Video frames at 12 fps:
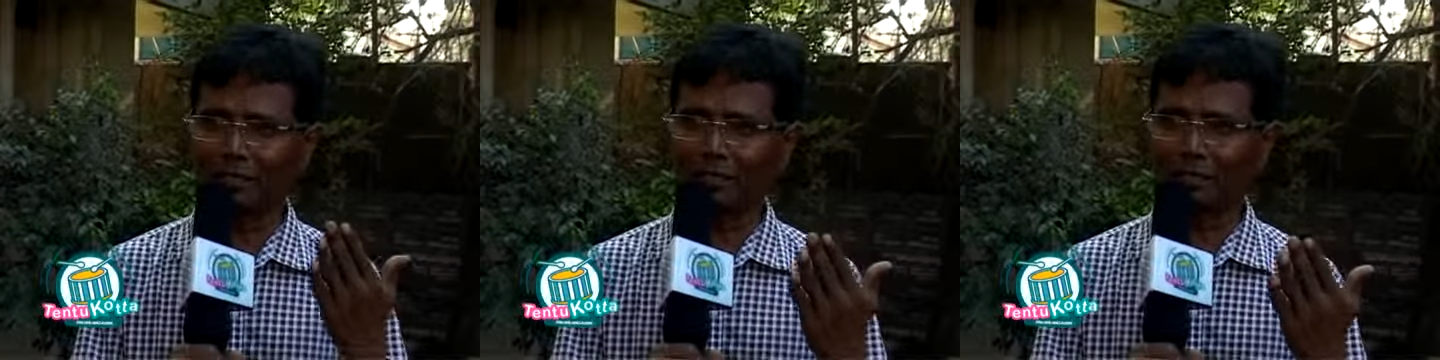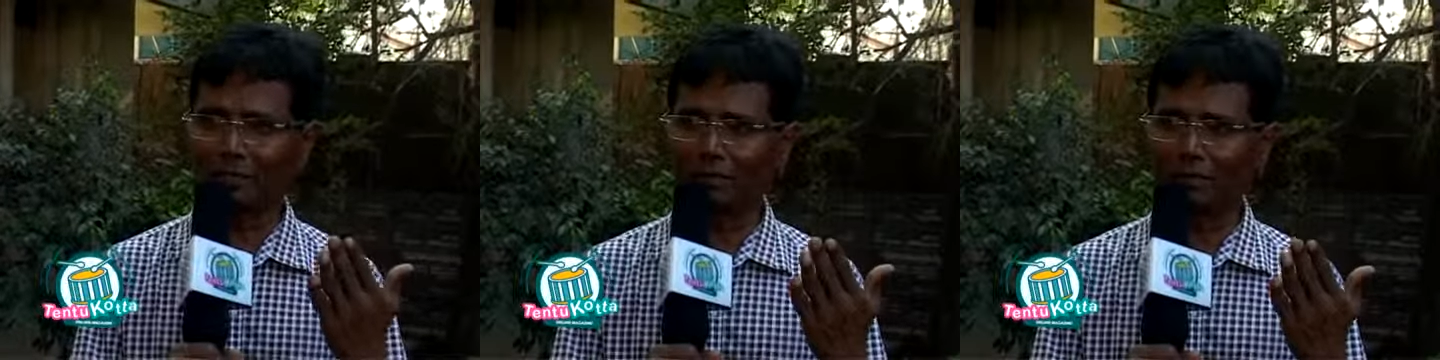
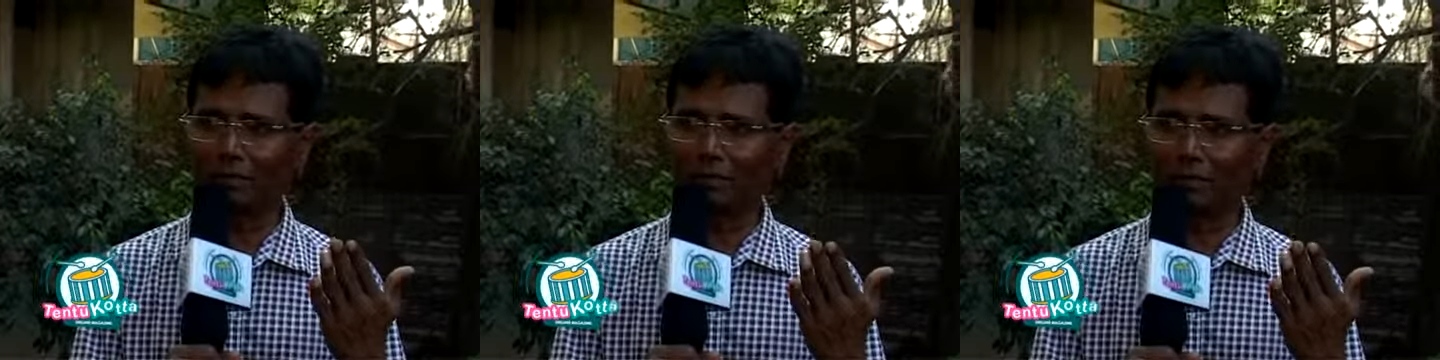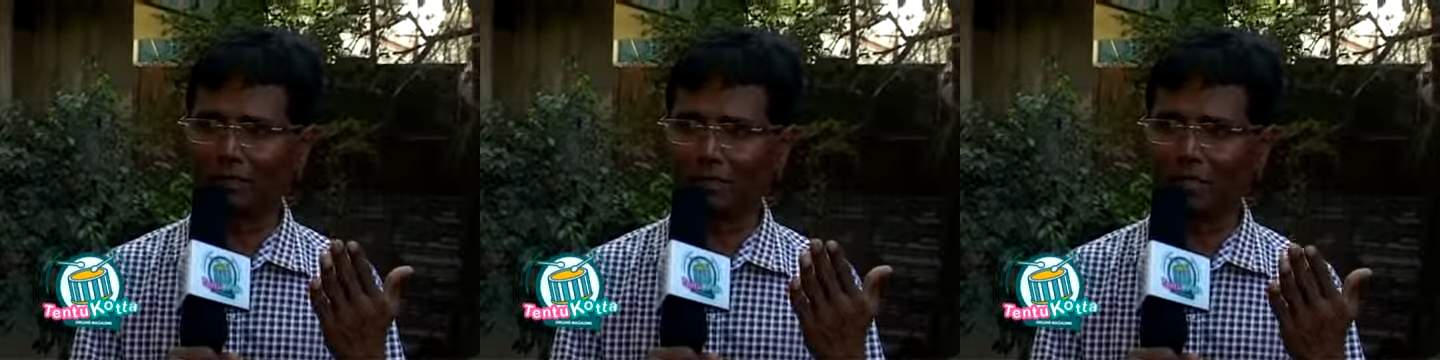நீங்கள் வந்து
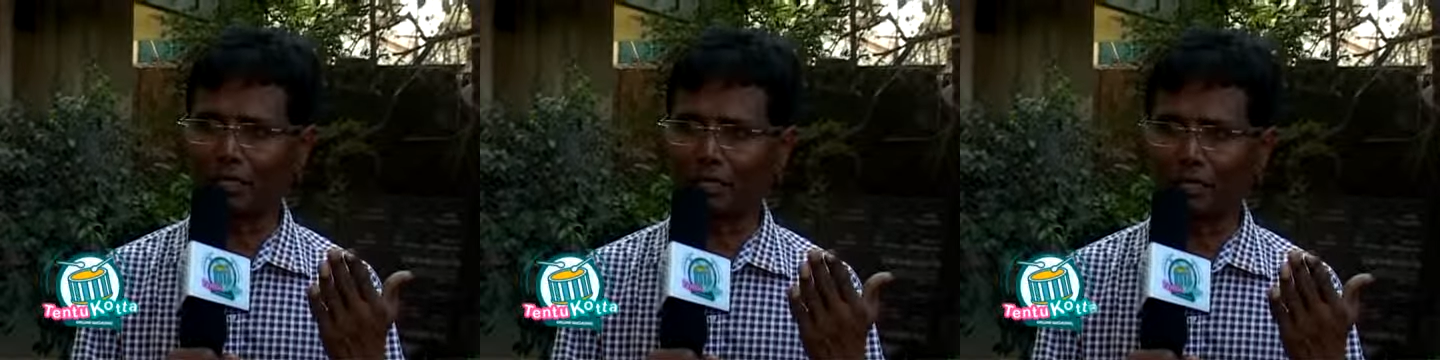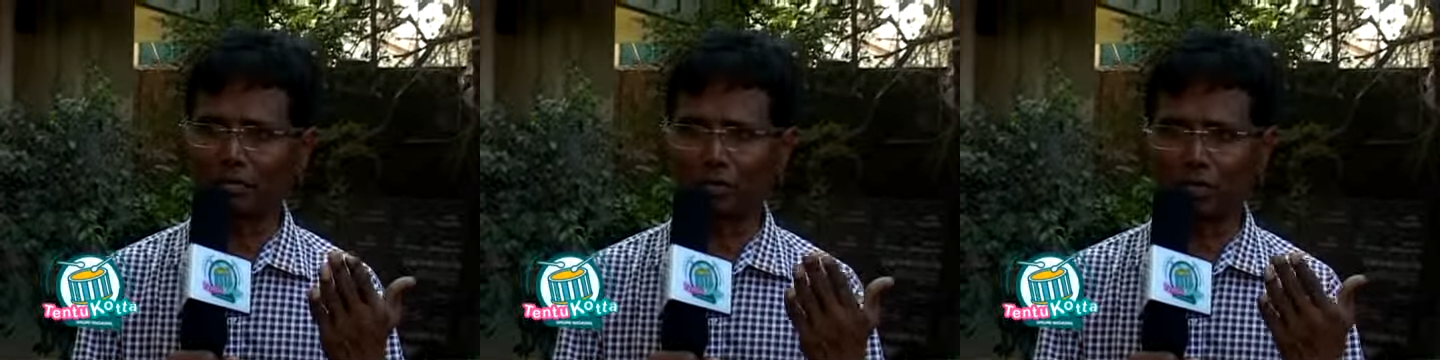இந்த
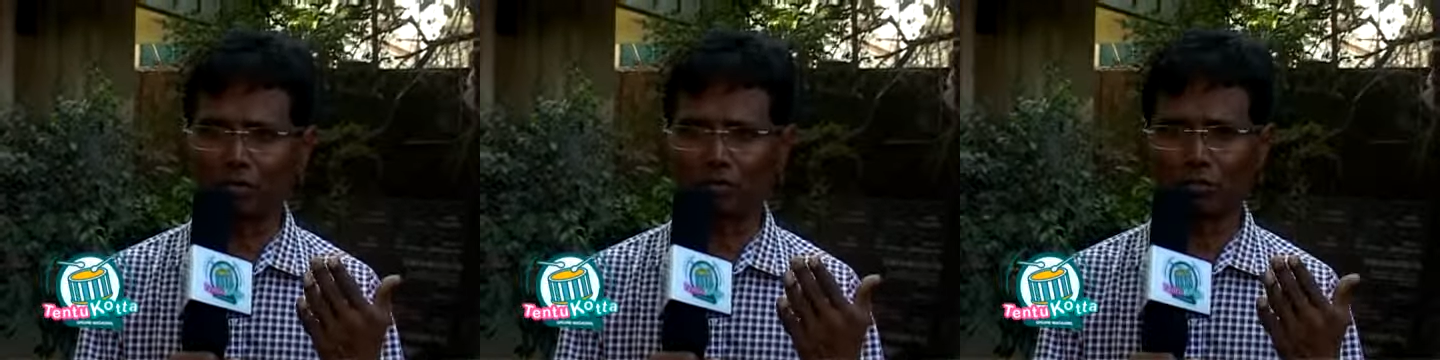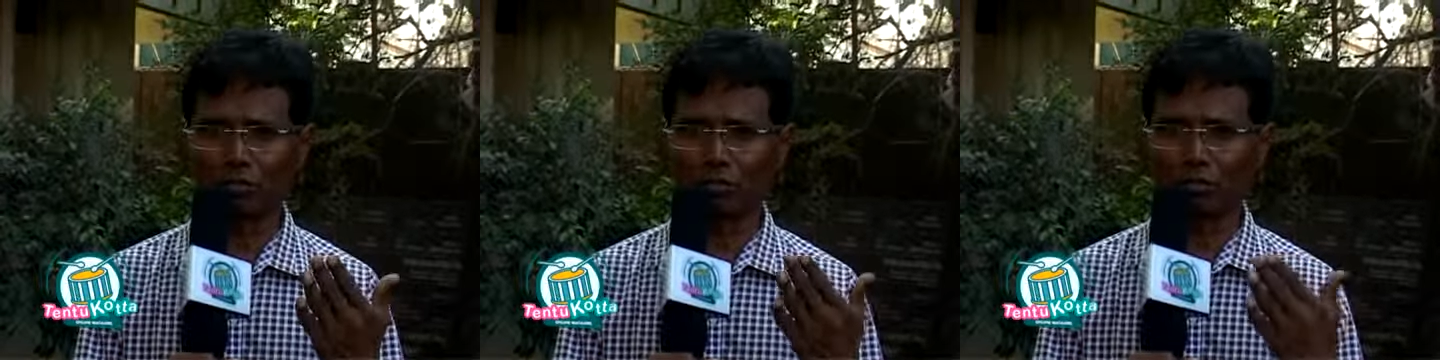ட்ரெய்லரையும்
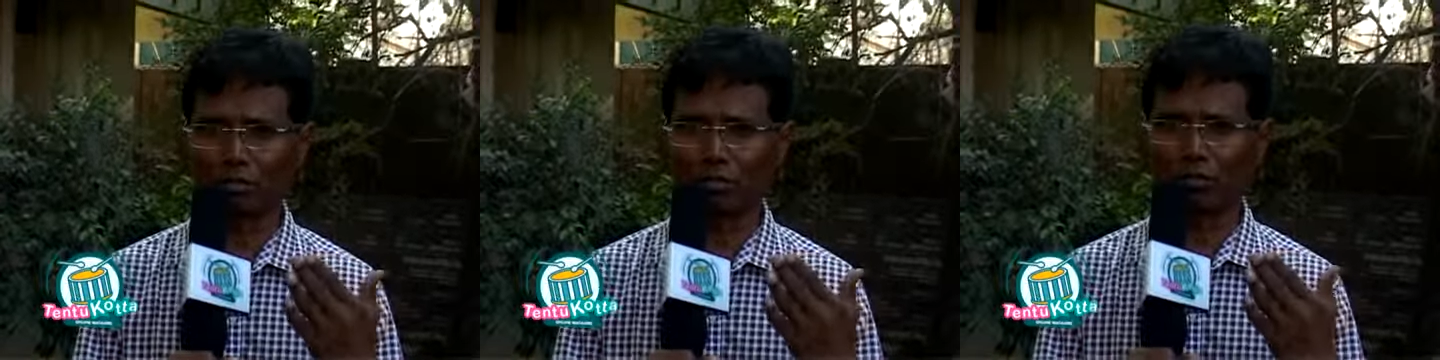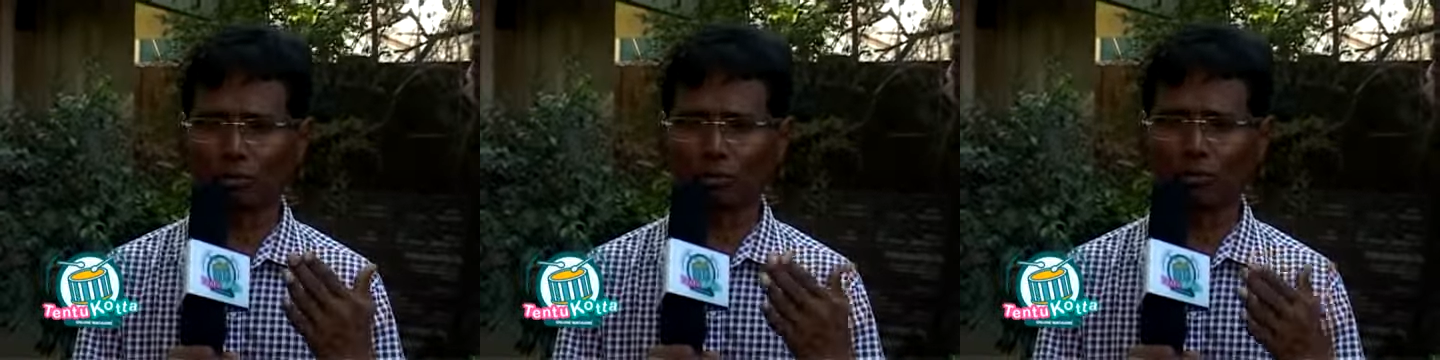சாங்ஸையும் பார்க்குற
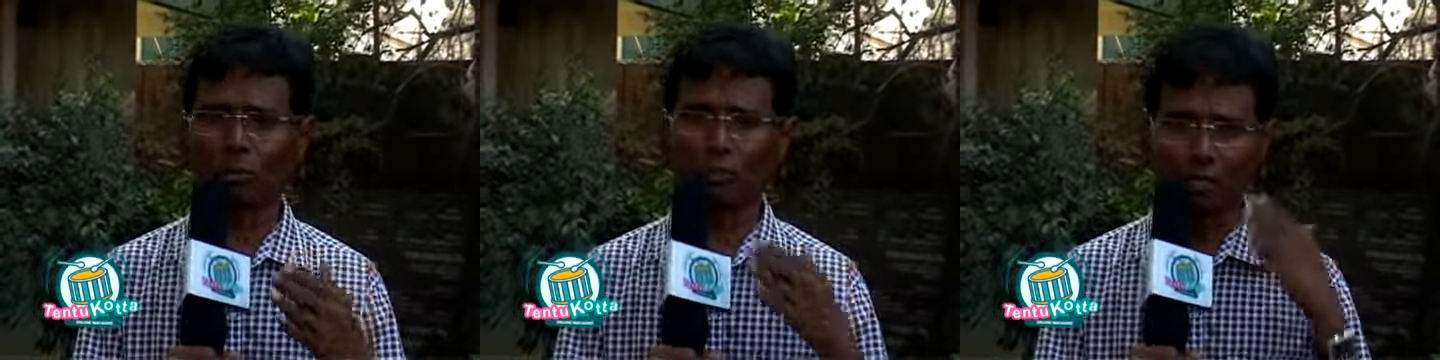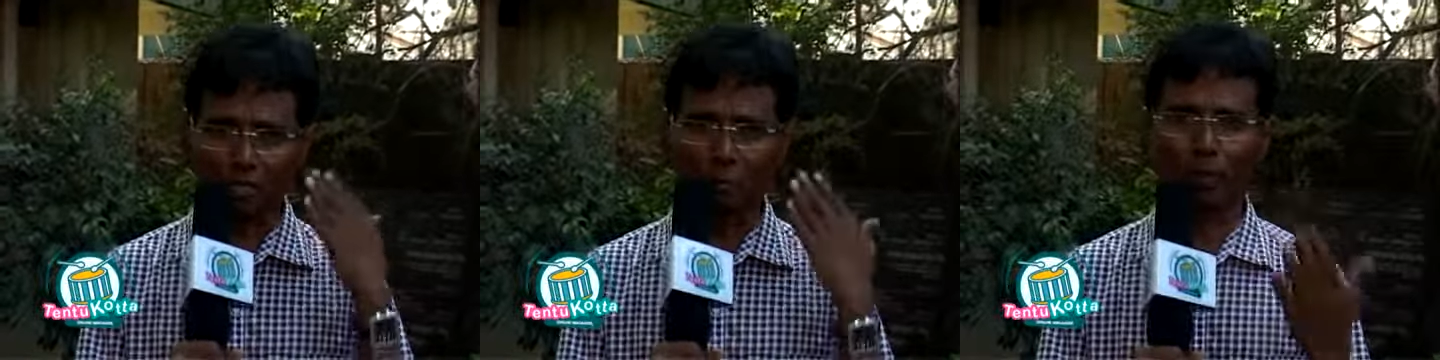சந்தோஷம் வந்து படத்தை